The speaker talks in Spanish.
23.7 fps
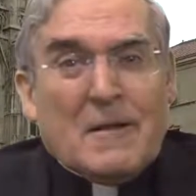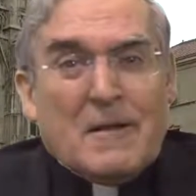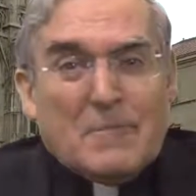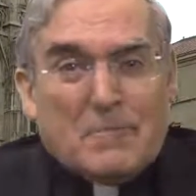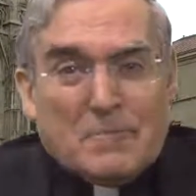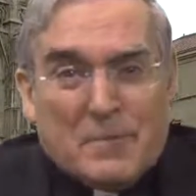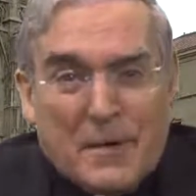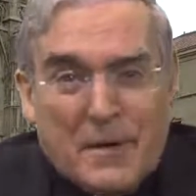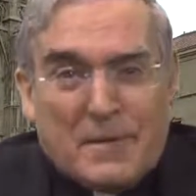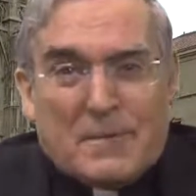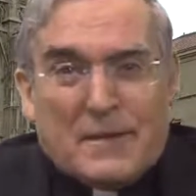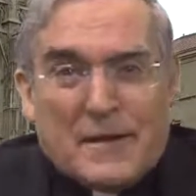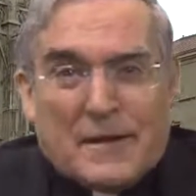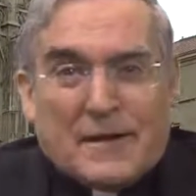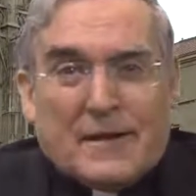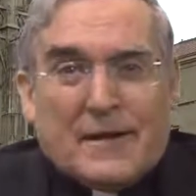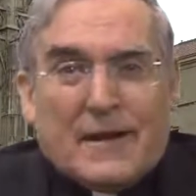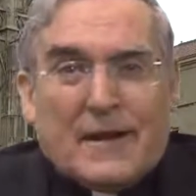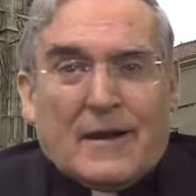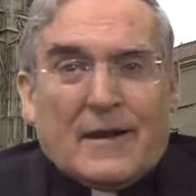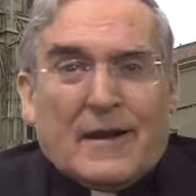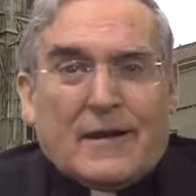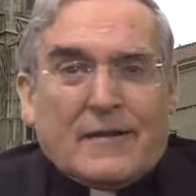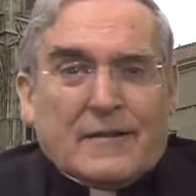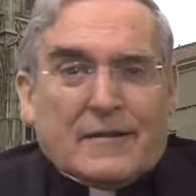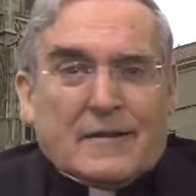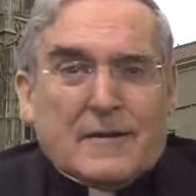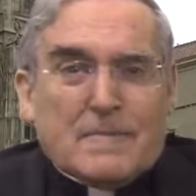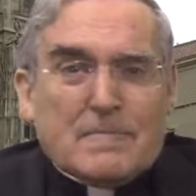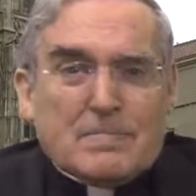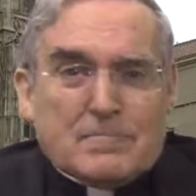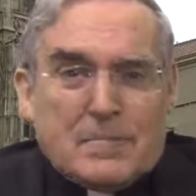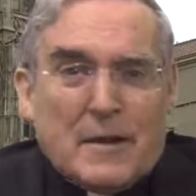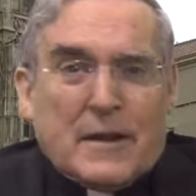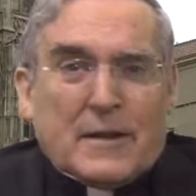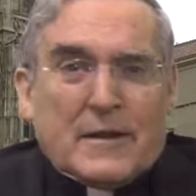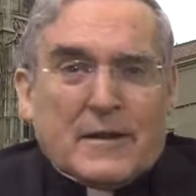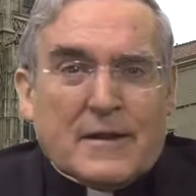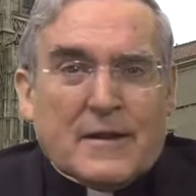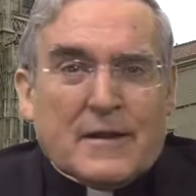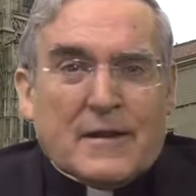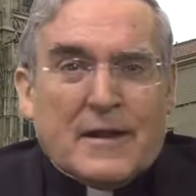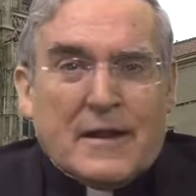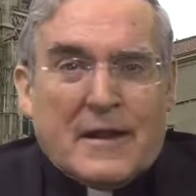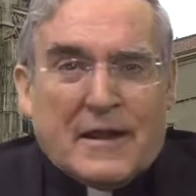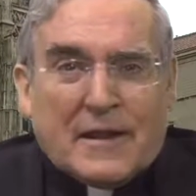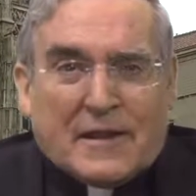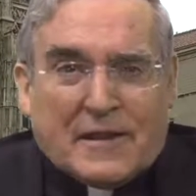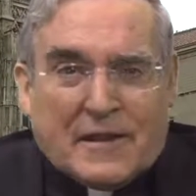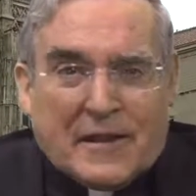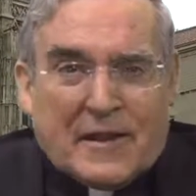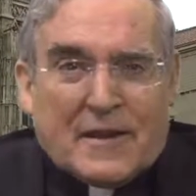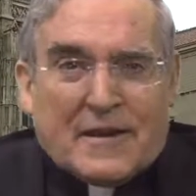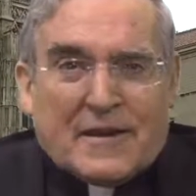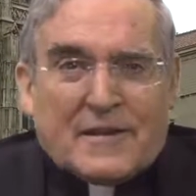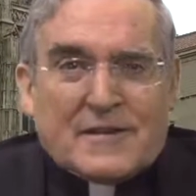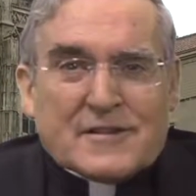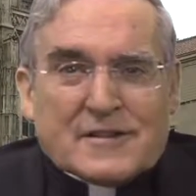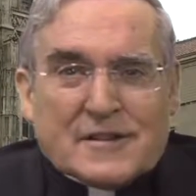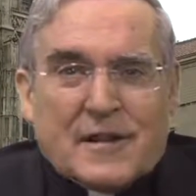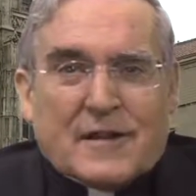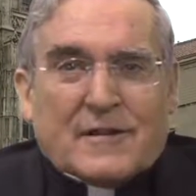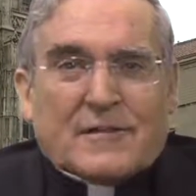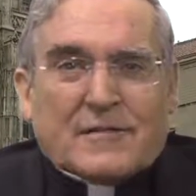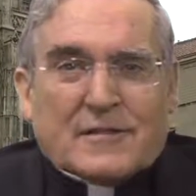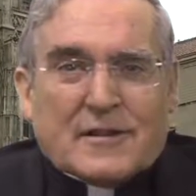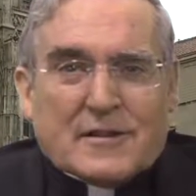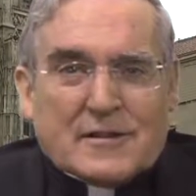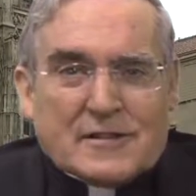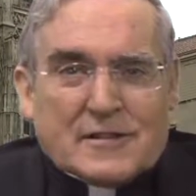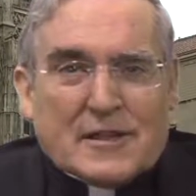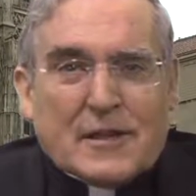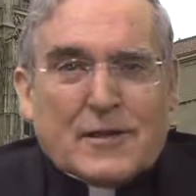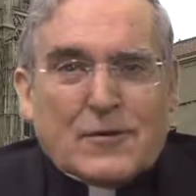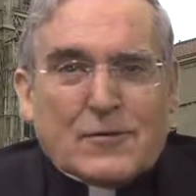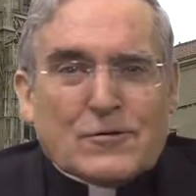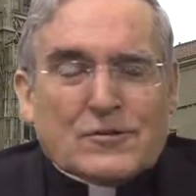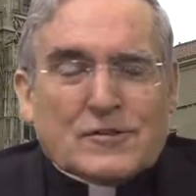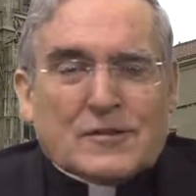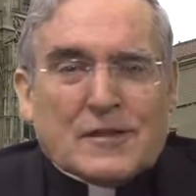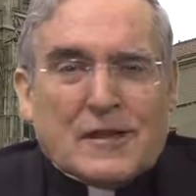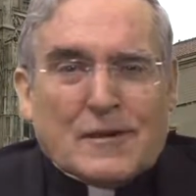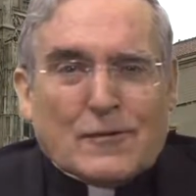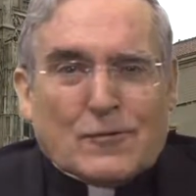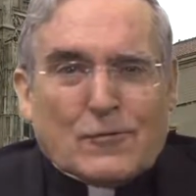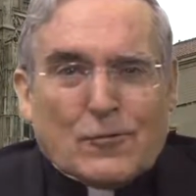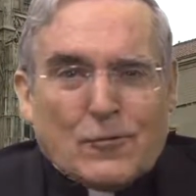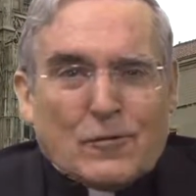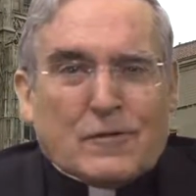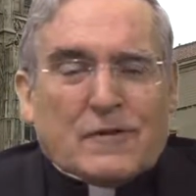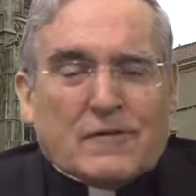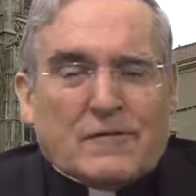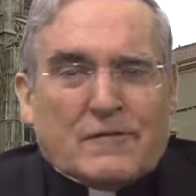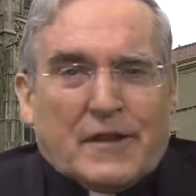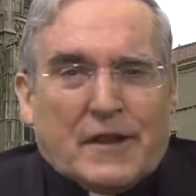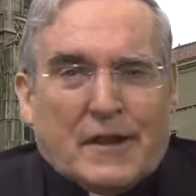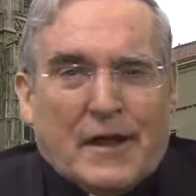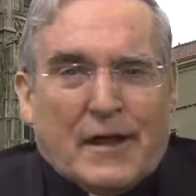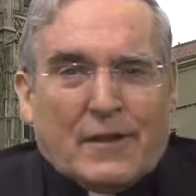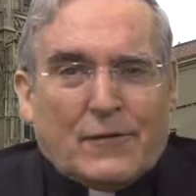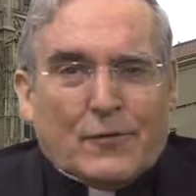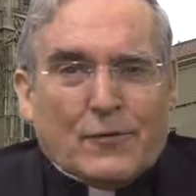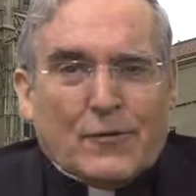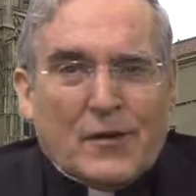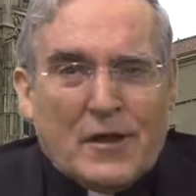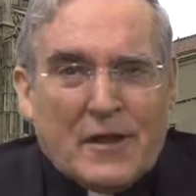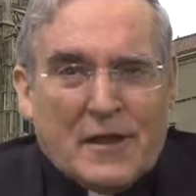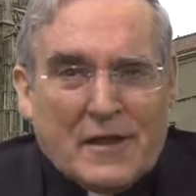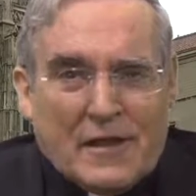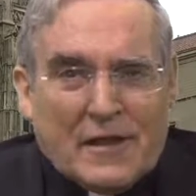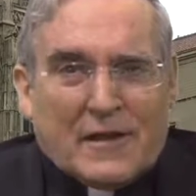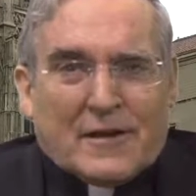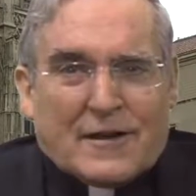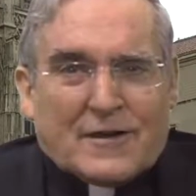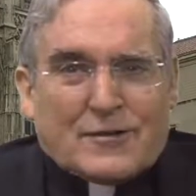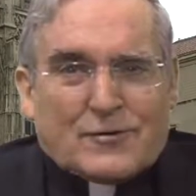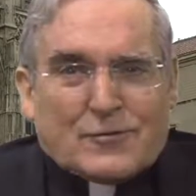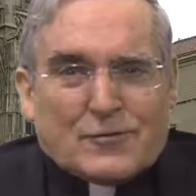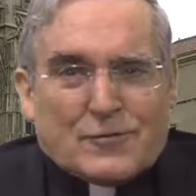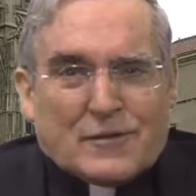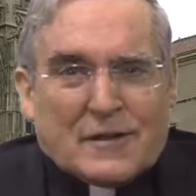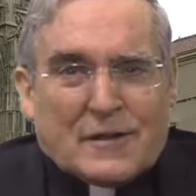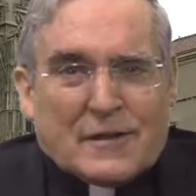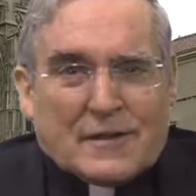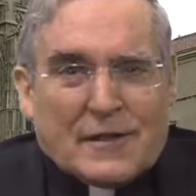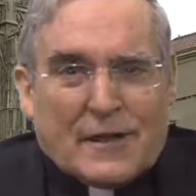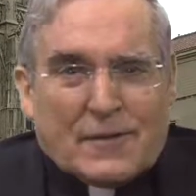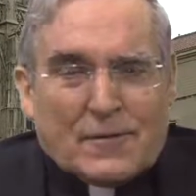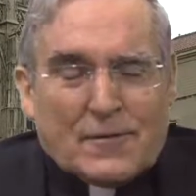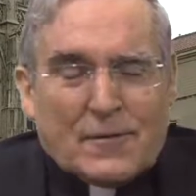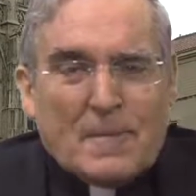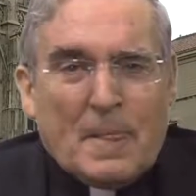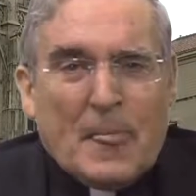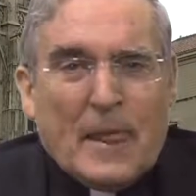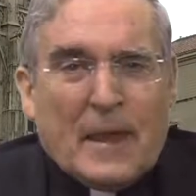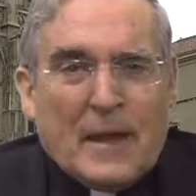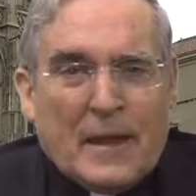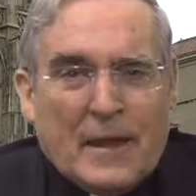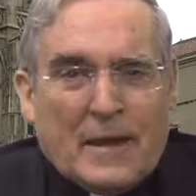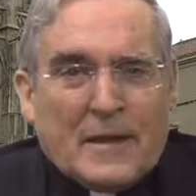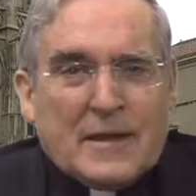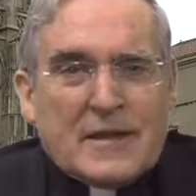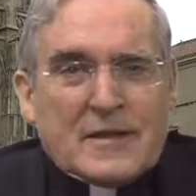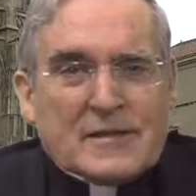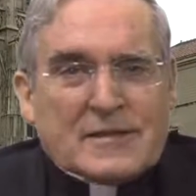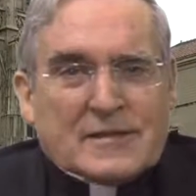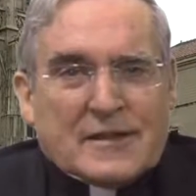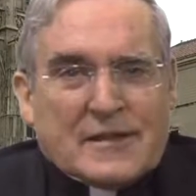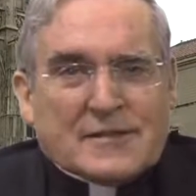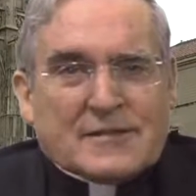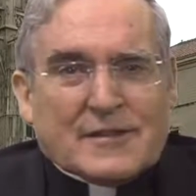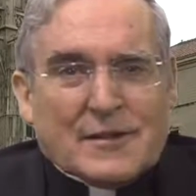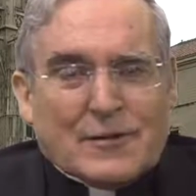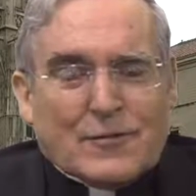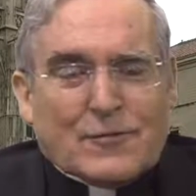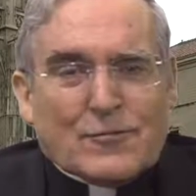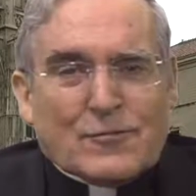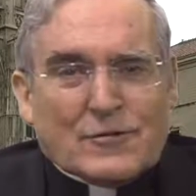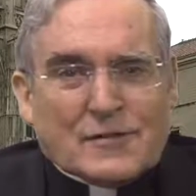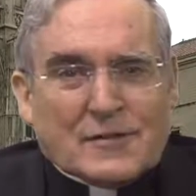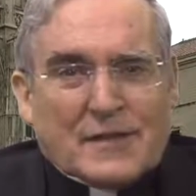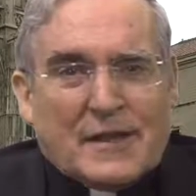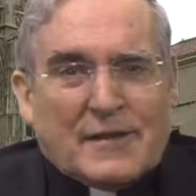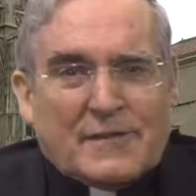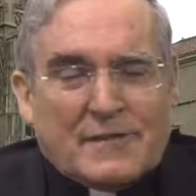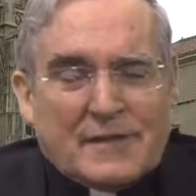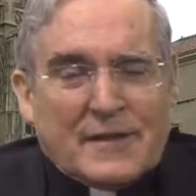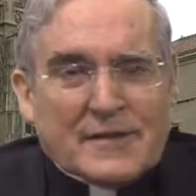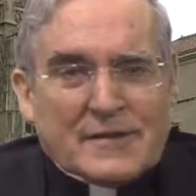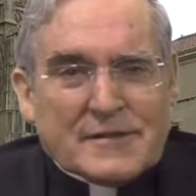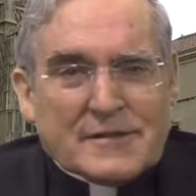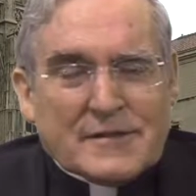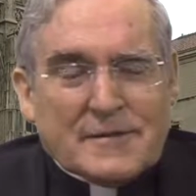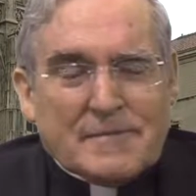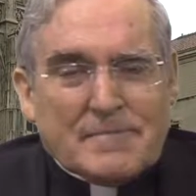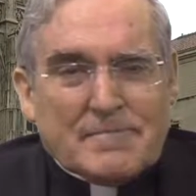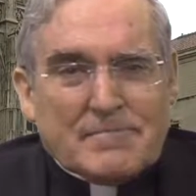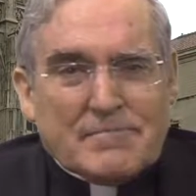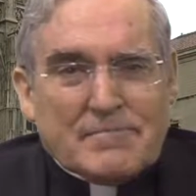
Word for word: viven en la intemperie y quieren ser testigos del crucificado y resucitado en estas circunstancias.